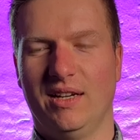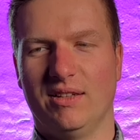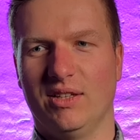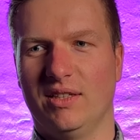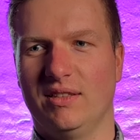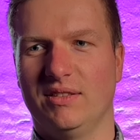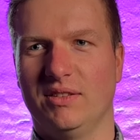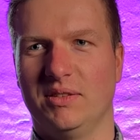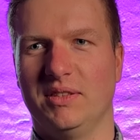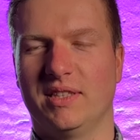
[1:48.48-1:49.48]

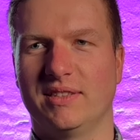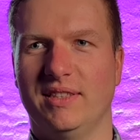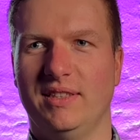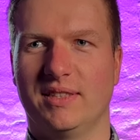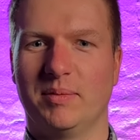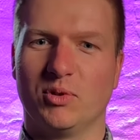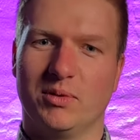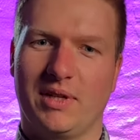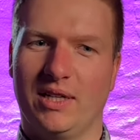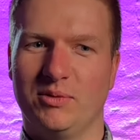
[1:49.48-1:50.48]
Äh, tatsächlich, es gibt so
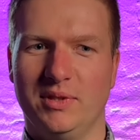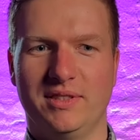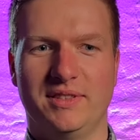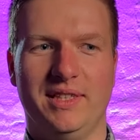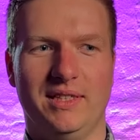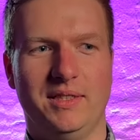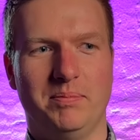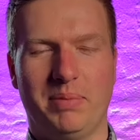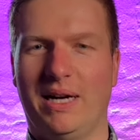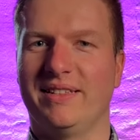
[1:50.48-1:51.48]
eine Country-Szene,
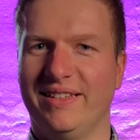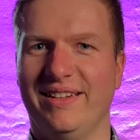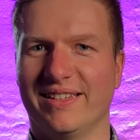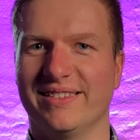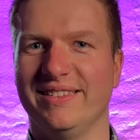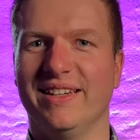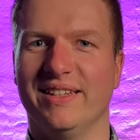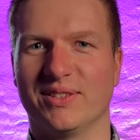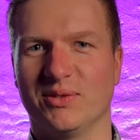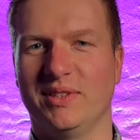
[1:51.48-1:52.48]
die
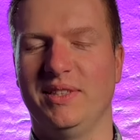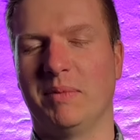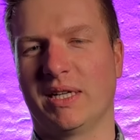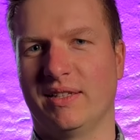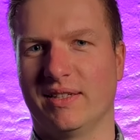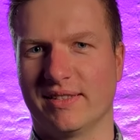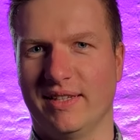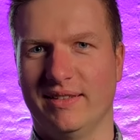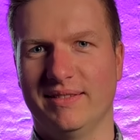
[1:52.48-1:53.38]
partylastiger ist und die mag ich ganz gern.